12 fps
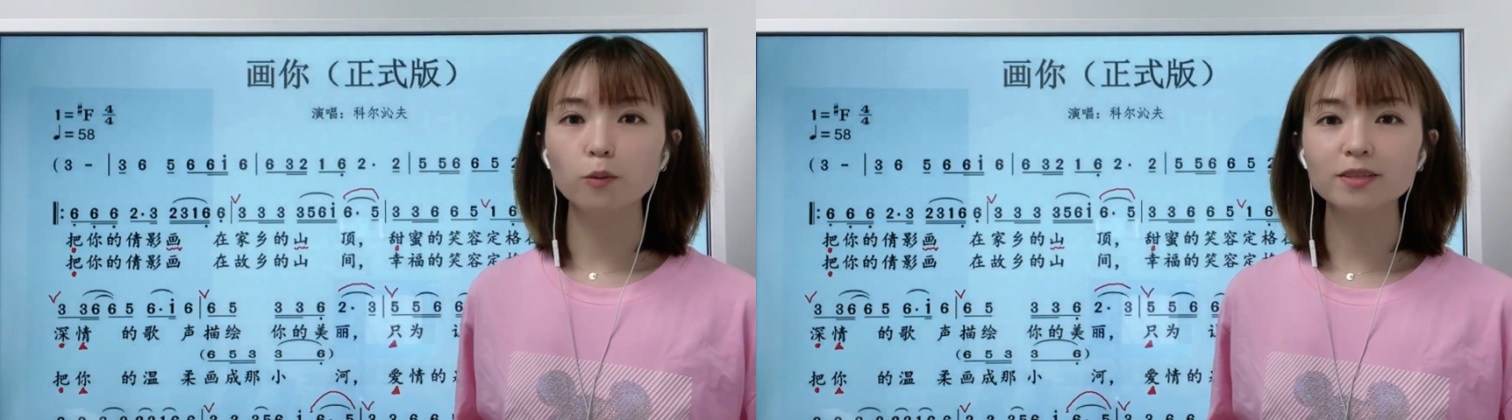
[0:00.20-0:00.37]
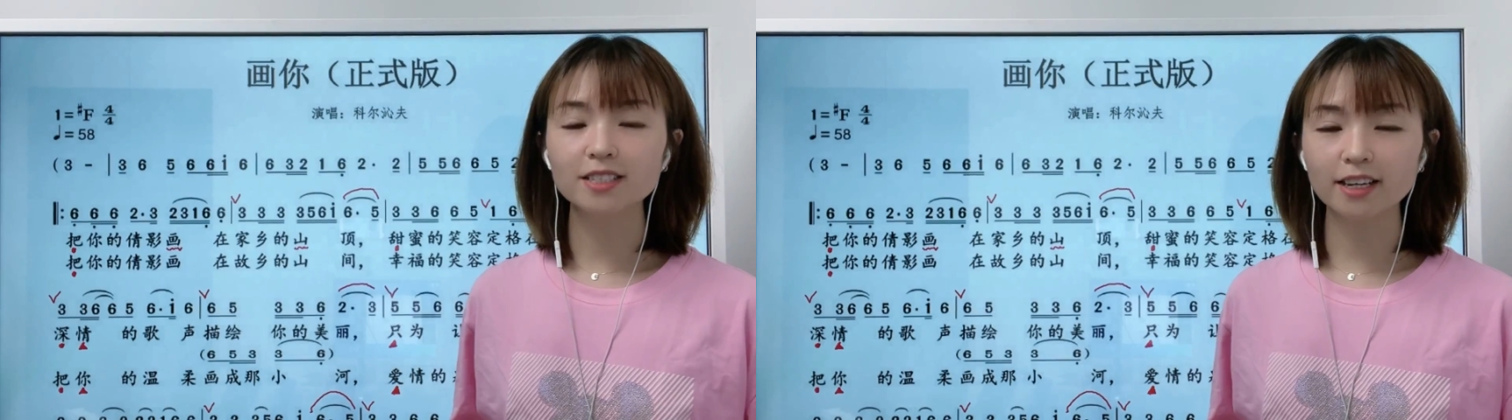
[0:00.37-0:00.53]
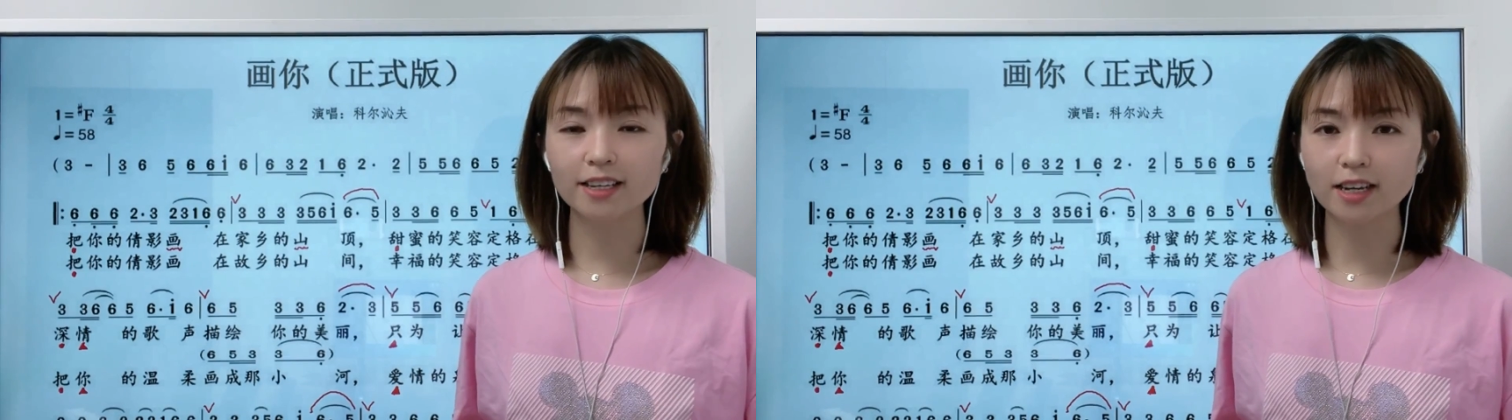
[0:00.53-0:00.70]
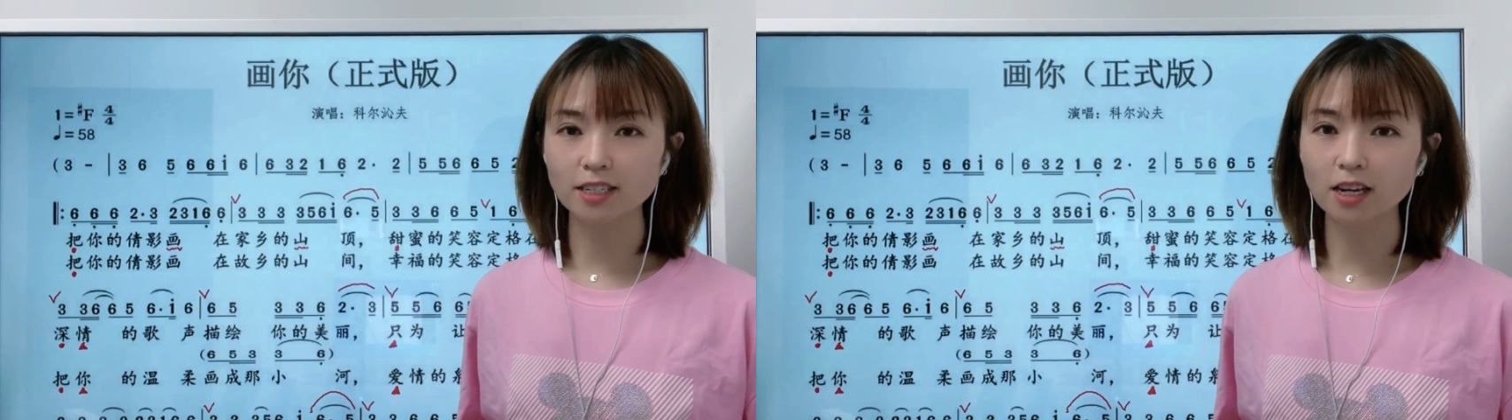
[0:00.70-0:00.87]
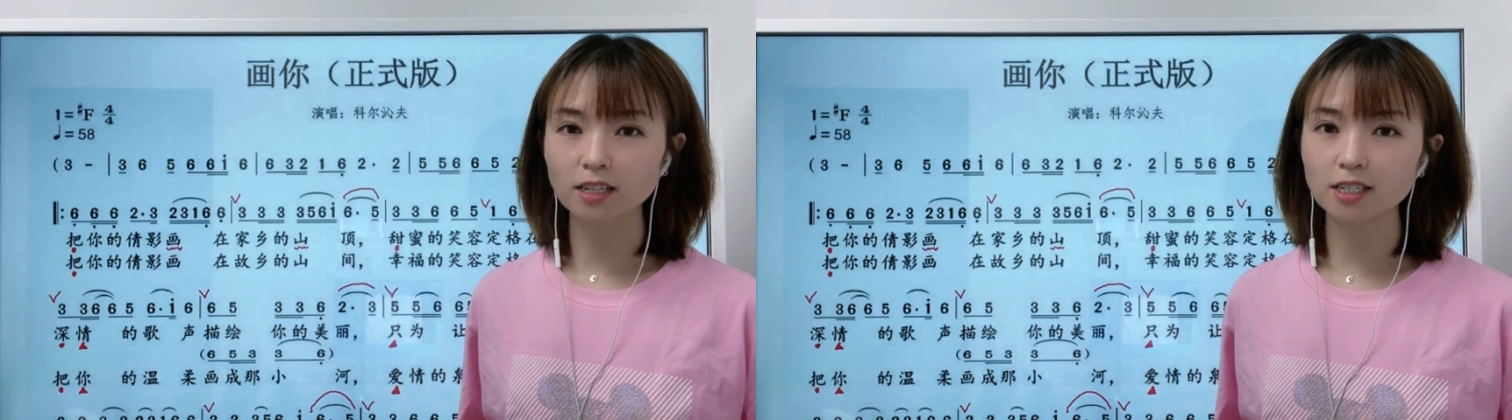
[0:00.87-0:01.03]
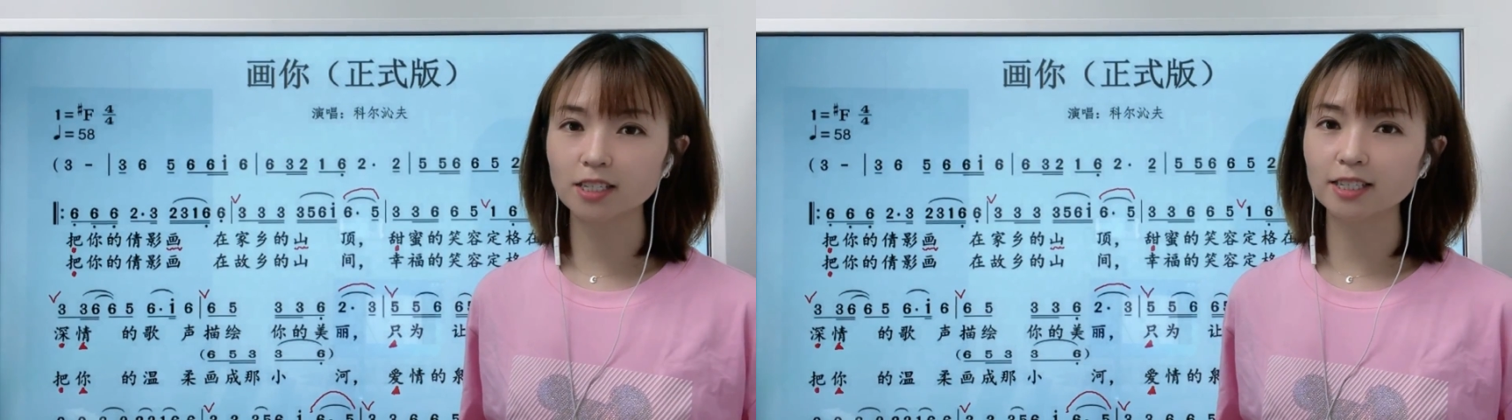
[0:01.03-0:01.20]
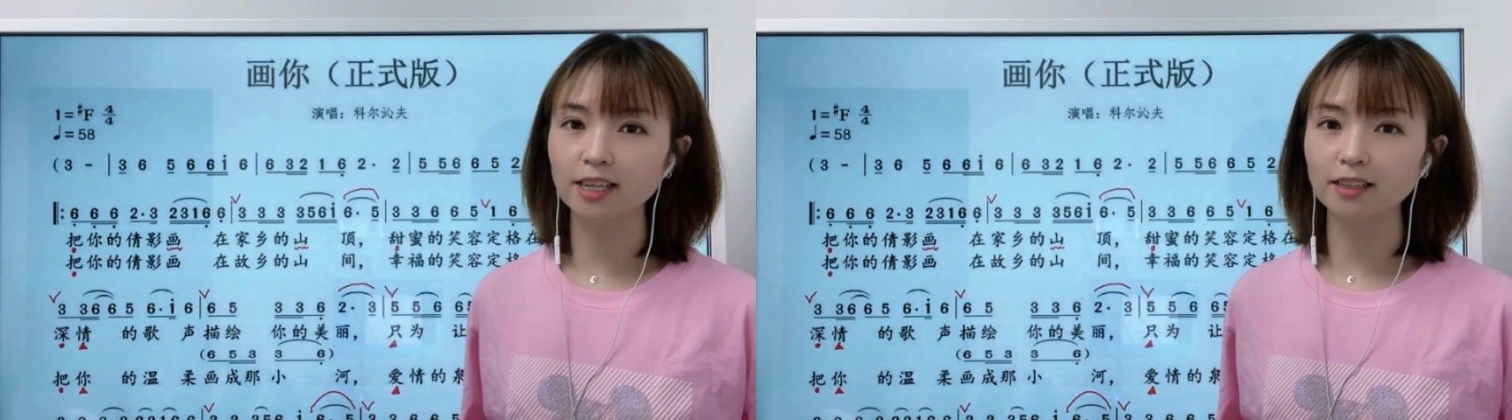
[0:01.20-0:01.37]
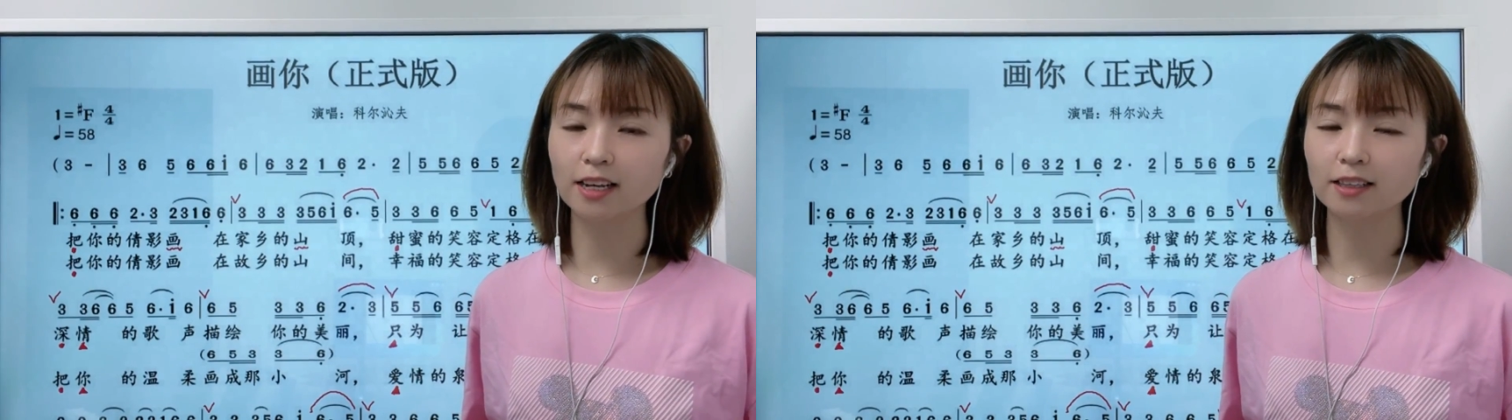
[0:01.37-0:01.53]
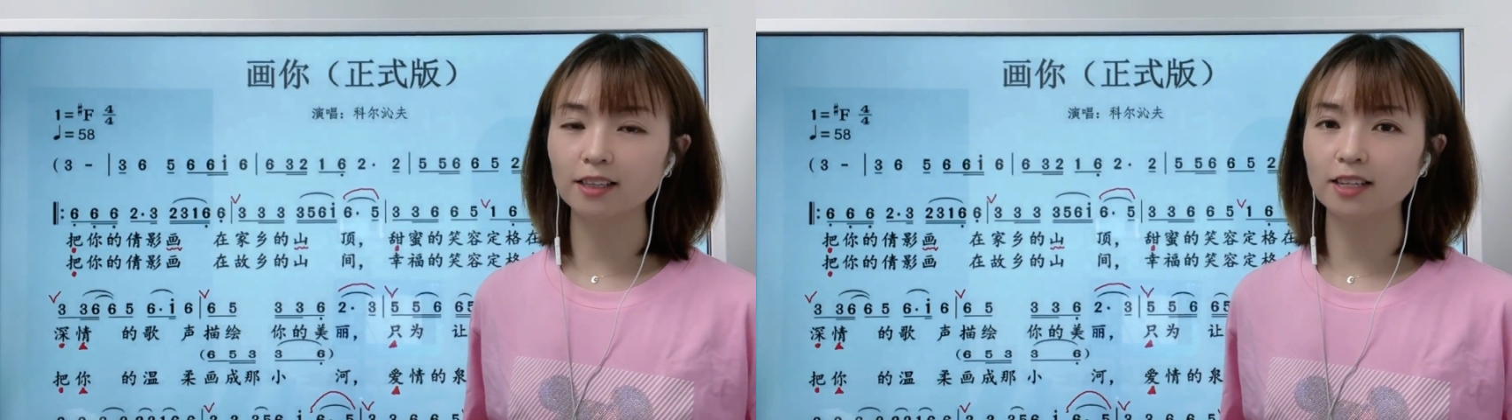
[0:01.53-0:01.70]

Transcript: 我们在演唱之前呢，